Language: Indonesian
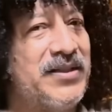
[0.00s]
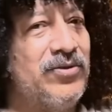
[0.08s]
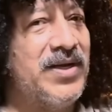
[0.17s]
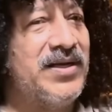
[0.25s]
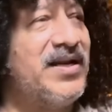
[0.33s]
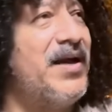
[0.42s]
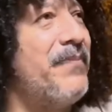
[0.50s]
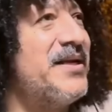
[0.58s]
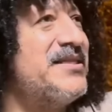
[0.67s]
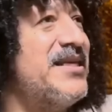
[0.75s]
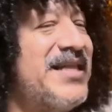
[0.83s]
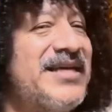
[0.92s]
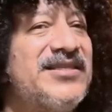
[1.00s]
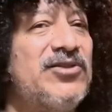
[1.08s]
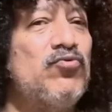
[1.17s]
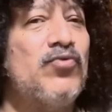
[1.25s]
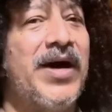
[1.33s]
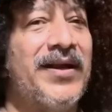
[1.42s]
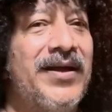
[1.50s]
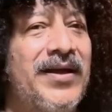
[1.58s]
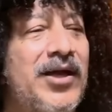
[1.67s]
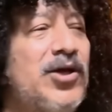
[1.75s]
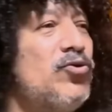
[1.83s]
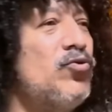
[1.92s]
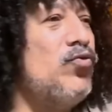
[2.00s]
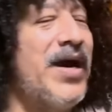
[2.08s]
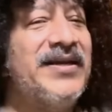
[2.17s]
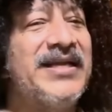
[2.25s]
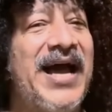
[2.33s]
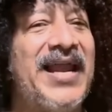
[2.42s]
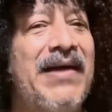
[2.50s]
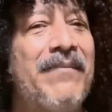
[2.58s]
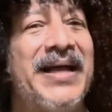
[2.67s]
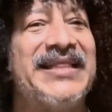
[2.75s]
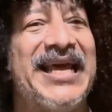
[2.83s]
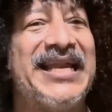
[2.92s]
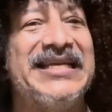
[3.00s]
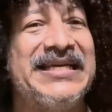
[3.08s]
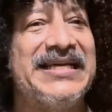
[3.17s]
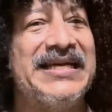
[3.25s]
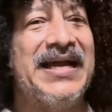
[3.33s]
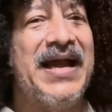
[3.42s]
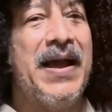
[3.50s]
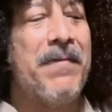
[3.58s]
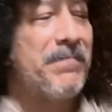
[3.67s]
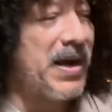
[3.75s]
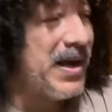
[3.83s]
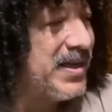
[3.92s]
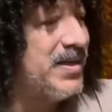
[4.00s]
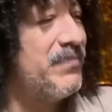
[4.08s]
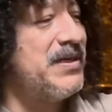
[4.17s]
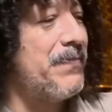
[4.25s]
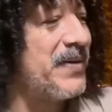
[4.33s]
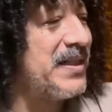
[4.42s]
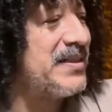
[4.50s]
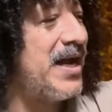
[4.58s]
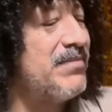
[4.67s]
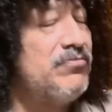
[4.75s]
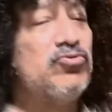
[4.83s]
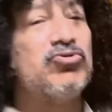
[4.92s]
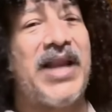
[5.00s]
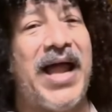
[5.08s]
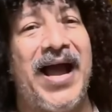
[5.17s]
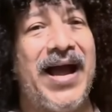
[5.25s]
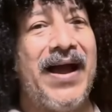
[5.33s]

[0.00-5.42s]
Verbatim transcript: itu kan representasi Tuhan. Tuhan di alam materi. Makanya diperintahkan mutlak.